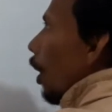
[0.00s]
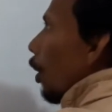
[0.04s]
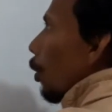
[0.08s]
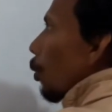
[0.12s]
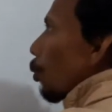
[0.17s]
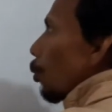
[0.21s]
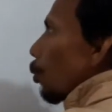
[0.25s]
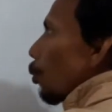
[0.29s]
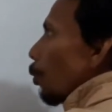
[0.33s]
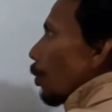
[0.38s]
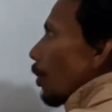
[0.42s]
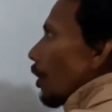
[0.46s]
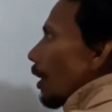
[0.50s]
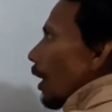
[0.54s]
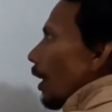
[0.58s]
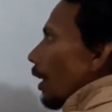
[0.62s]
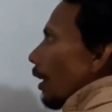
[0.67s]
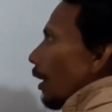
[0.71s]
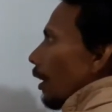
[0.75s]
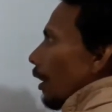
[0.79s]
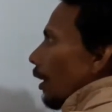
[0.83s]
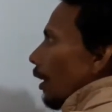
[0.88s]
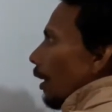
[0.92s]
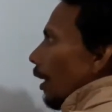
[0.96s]
अनुसूचियाँ
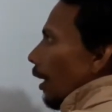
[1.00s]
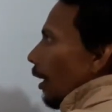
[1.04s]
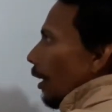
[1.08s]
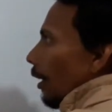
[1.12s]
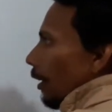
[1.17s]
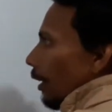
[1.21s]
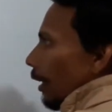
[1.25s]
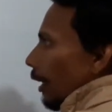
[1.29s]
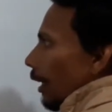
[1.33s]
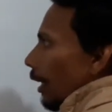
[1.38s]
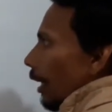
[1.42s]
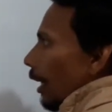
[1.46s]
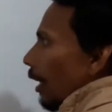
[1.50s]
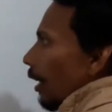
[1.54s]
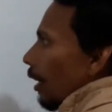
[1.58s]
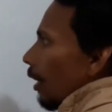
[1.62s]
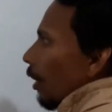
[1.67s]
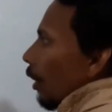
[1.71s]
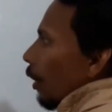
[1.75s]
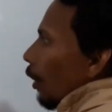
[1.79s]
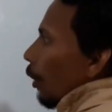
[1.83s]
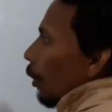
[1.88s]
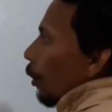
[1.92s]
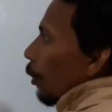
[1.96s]
कितनी हैं ठीक है
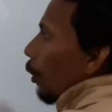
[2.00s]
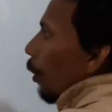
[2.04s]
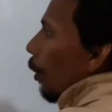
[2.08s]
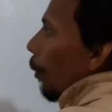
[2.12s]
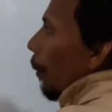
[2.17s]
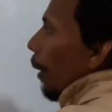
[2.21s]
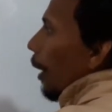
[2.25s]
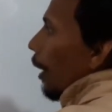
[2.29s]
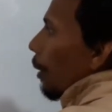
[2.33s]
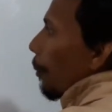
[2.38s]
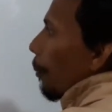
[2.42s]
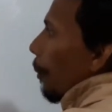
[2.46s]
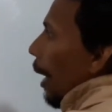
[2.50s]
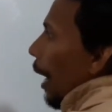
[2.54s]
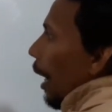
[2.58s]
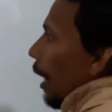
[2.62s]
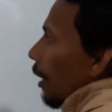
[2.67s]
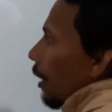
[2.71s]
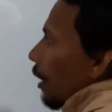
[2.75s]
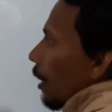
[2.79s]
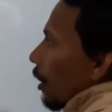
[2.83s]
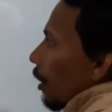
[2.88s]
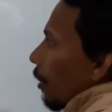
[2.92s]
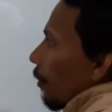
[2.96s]
तो हमारे
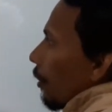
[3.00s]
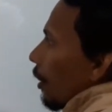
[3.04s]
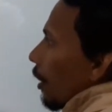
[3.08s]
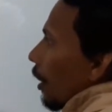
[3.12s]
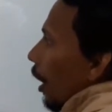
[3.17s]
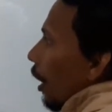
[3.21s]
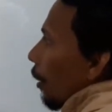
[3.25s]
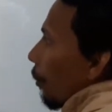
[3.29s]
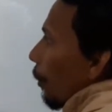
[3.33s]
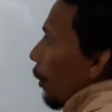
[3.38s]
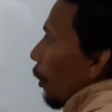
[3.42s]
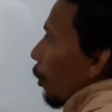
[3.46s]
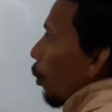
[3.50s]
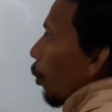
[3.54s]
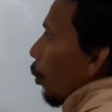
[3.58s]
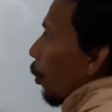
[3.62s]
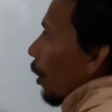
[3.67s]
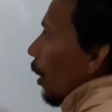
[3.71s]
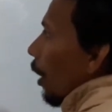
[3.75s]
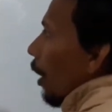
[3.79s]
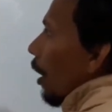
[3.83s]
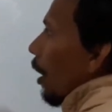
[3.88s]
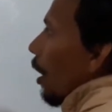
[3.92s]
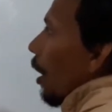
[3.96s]
भारतीय संविधान में
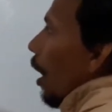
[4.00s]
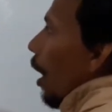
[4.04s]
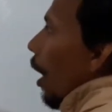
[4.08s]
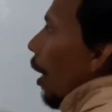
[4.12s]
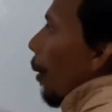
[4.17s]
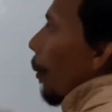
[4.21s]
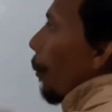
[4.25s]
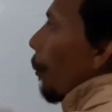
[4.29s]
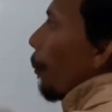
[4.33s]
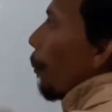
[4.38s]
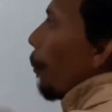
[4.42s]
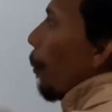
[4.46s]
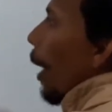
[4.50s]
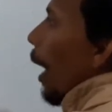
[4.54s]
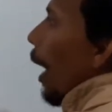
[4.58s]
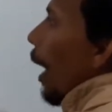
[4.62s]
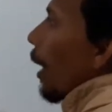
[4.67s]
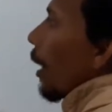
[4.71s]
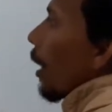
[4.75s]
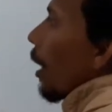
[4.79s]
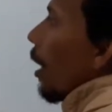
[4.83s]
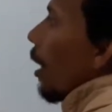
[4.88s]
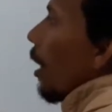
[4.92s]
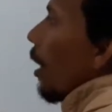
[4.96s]
टोटल
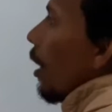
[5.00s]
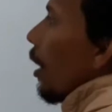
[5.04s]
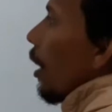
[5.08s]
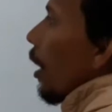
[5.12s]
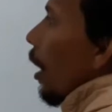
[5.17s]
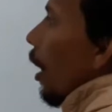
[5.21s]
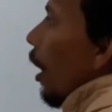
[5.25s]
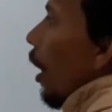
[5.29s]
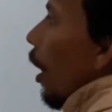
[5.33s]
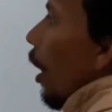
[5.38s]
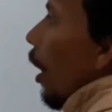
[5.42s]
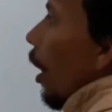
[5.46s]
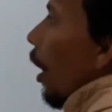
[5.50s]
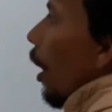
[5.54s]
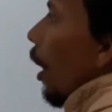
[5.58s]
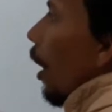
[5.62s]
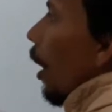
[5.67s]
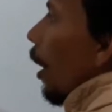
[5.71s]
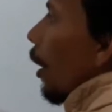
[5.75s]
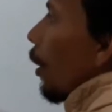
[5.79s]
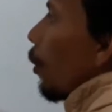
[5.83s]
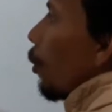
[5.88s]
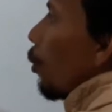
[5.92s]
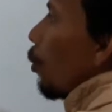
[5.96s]
बारह
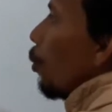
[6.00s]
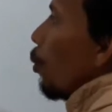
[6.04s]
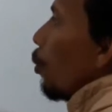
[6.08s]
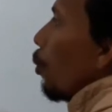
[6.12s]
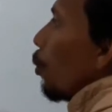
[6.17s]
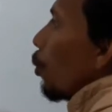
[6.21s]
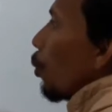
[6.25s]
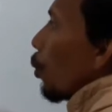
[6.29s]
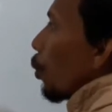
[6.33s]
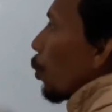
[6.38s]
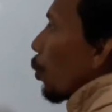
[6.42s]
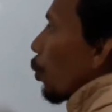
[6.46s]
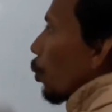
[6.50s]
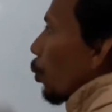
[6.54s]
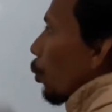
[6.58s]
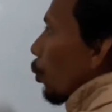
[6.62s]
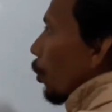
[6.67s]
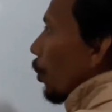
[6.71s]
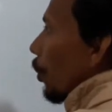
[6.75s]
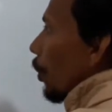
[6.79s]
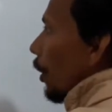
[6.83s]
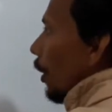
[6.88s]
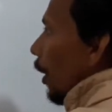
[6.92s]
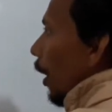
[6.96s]

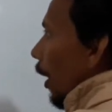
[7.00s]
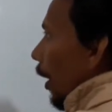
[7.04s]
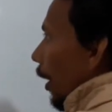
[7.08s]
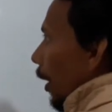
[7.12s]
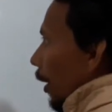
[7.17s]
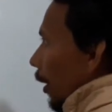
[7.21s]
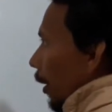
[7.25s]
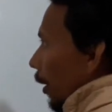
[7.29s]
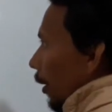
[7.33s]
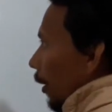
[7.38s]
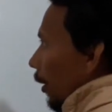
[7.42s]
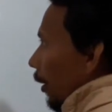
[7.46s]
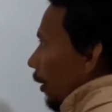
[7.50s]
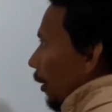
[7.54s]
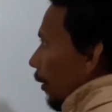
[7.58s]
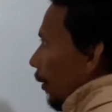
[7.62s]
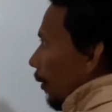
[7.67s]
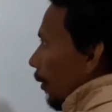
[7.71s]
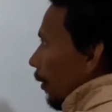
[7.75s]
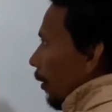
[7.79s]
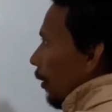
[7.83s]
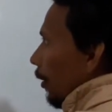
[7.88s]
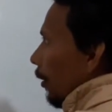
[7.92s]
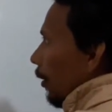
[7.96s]
अनुसूचियाँ हैं
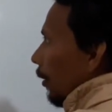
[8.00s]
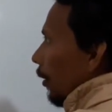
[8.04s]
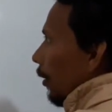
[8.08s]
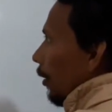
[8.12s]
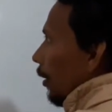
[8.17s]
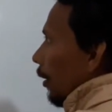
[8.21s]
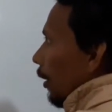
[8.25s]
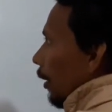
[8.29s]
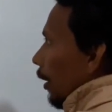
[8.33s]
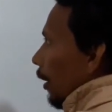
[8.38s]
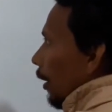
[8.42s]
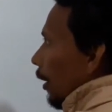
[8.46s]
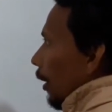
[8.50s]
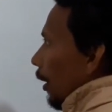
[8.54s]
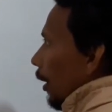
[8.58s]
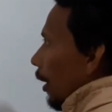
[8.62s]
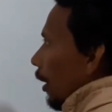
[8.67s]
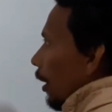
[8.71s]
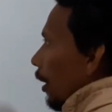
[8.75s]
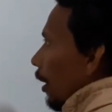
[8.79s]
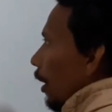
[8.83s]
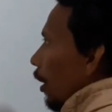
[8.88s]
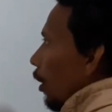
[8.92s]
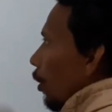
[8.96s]

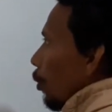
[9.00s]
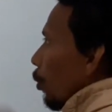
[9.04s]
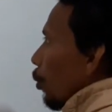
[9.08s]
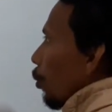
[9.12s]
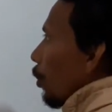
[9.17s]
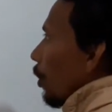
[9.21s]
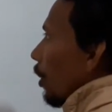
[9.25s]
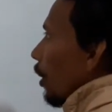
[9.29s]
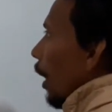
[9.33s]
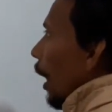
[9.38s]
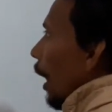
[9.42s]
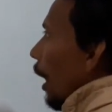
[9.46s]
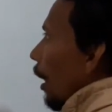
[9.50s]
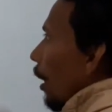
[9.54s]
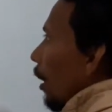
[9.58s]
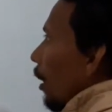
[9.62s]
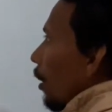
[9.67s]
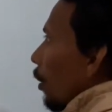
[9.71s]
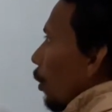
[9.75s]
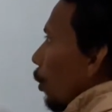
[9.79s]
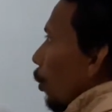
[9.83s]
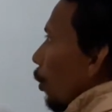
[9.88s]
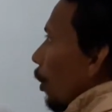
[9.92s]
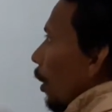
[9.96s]
कितनी अनुसूचियां हैं
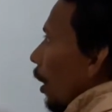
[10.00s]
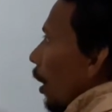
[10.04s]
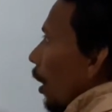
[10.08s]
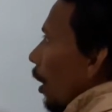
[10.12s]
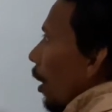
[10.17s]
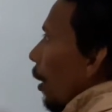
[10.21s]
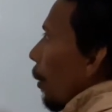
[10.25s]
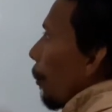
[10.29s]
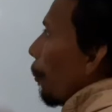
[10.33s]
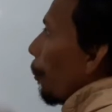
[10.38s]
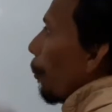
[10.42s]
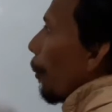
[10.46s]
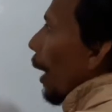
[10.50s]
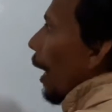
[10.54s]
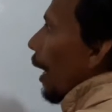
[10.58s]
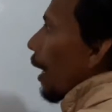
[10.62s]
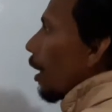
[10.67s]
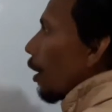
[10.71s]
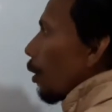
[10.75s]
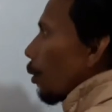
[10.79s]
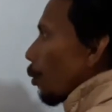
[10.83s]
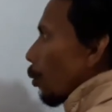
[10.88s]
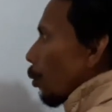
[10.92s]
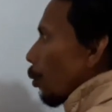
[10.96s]
टोटल 12
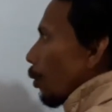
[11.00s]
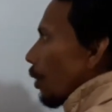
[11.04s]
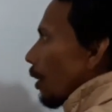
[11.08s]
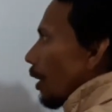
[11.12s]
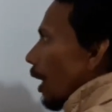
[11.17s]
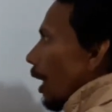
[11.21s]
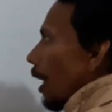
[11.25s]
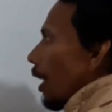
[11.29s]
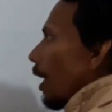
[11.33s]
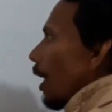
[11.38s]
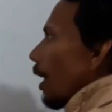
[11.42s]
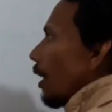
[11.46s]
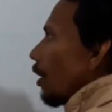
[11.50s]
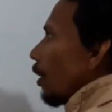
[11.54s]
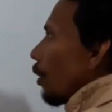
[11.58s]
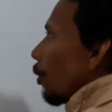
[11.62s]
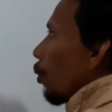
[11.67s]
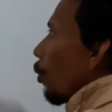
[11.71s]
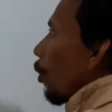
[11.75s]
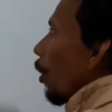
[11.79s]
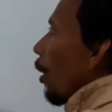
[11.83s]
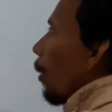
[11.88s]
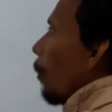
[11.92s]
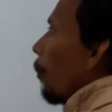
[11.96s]
अनुसूचियां हैं या
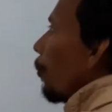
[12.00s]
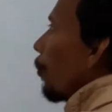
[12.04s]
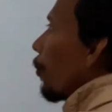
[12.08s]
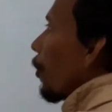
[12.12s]
जिनको हम